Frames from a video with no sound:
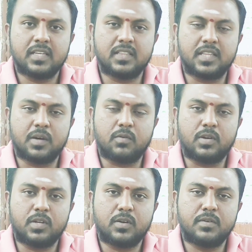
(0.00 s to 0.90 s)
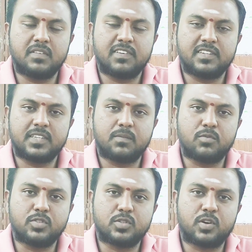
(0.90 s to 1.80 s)
இந்த ஒன் டுவெண்ட்டி ஃபைவ் சீட்
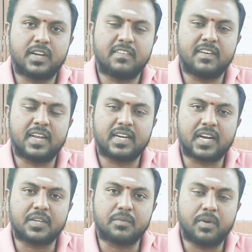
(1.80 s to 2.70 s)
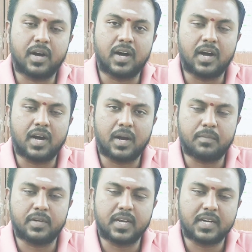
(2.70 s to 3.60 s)
முடித்தோடனே வேலை கிடைக்குமா
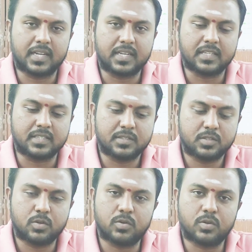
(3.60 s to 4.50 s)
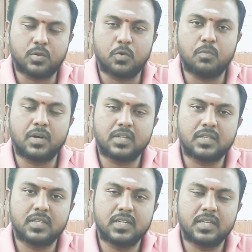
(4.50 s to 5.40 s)
அப்படின்னா கிடையாது ஸோ டூ
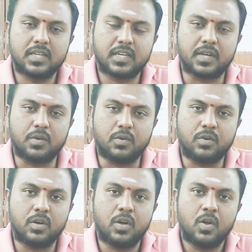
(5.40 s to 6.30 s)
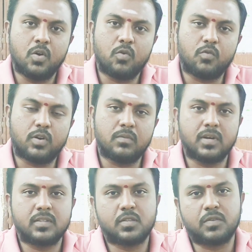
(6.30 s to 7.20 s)
மந்த்து இங்கேயும் ஒன்
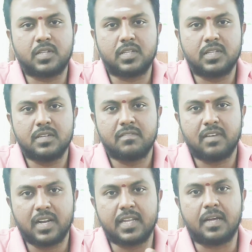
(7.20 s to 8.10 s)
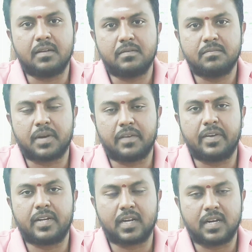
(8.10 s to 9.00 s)
மந்த்து வந்து வெளியே
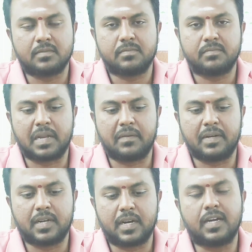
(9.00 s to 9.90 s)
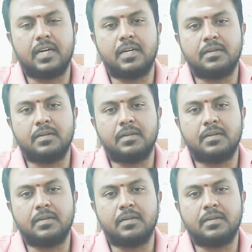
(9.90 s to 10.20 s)
ப்ரைவேட்டாக ப்ரைவேட்டானா